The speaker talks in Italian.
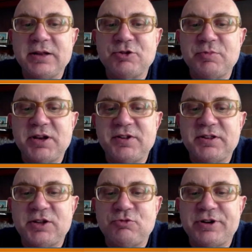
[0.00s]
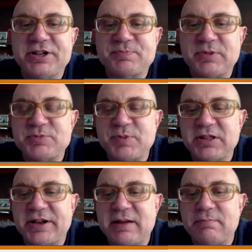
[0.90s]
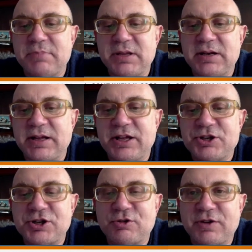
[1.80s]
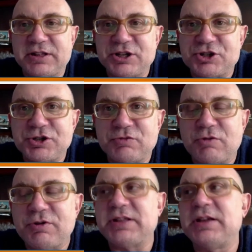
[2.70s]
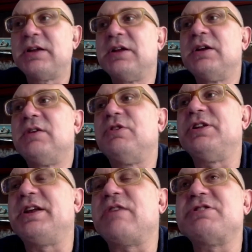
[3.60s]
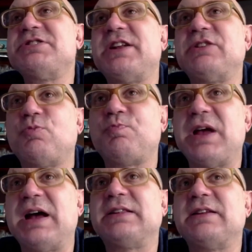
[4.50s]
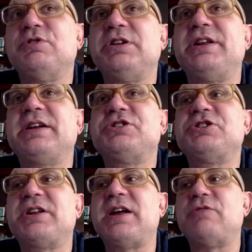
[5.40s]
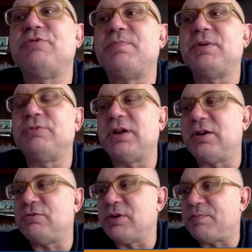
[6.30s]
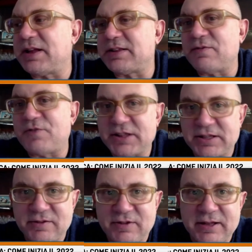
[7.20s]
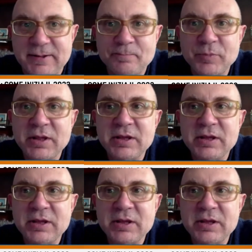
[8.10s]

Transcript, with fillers: nel 2022 ne, ne, spenderà 1125, quindi vuol dire che è quasi raddoppiata, vuol dire che ci sarà un'impennata un, un inflattiva,